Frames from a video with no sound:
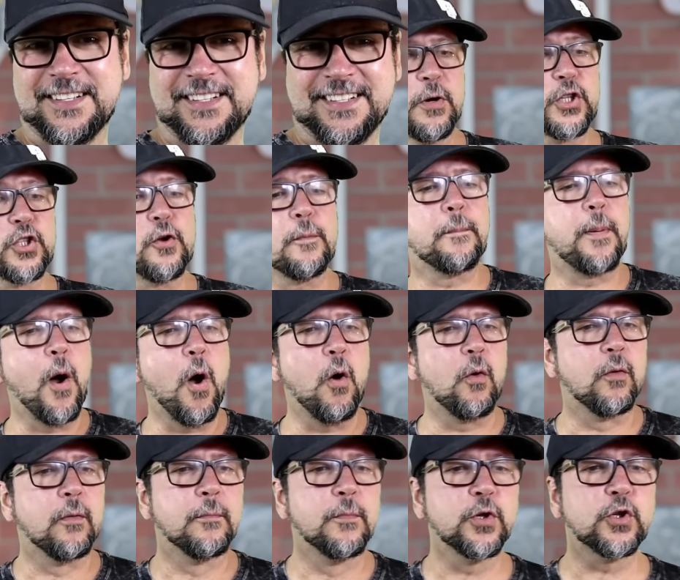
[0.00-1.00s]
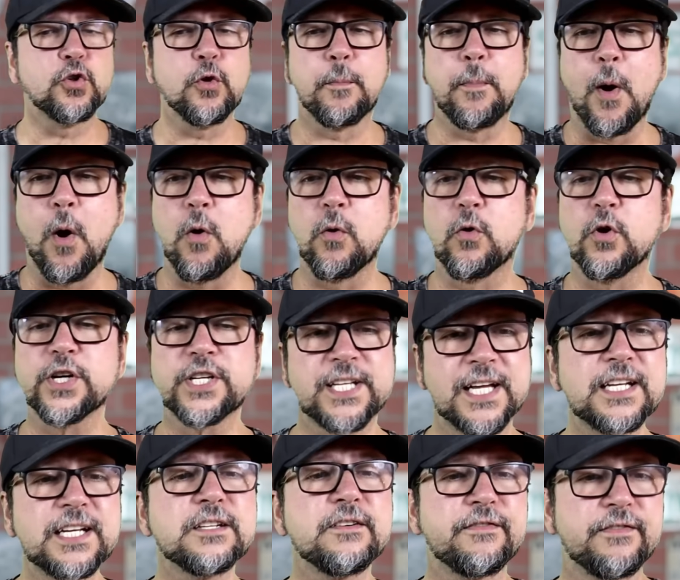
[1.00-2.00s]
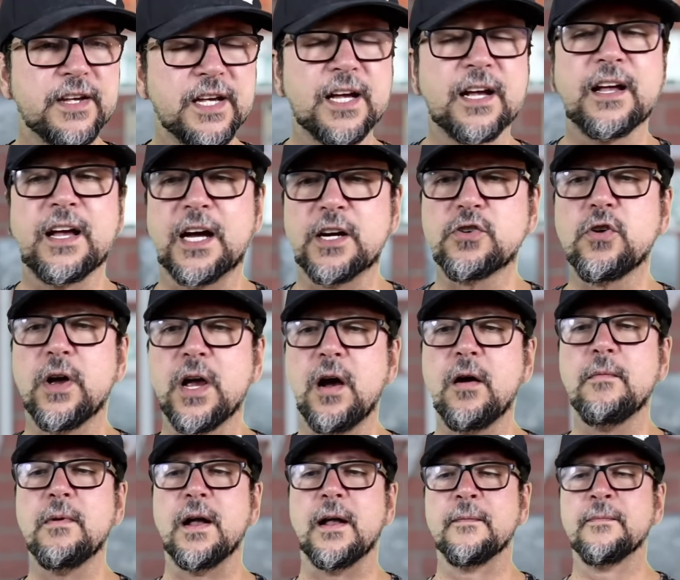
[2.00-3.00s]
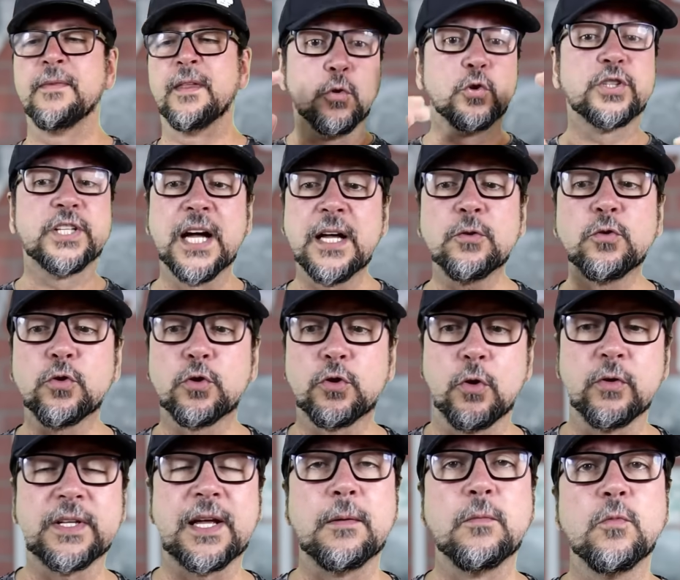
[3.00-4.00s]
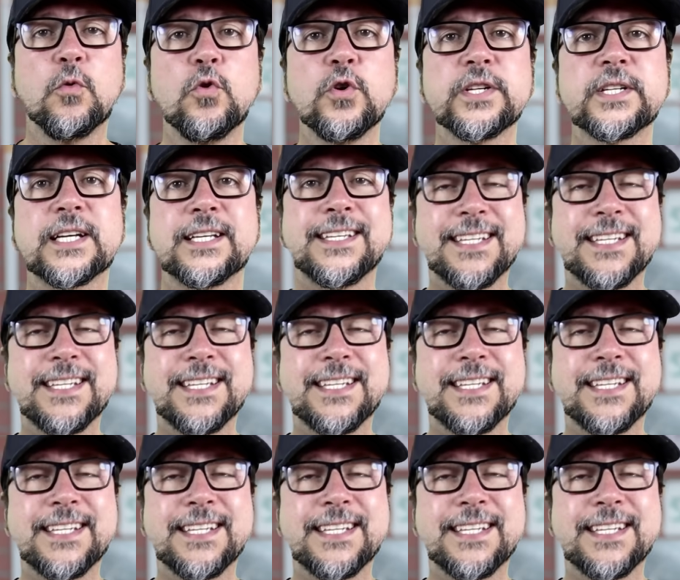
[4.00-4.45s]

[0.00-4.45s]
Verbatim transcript: Muito bom, muito bom. Gostei de ver a Joelma mudando o tom da música,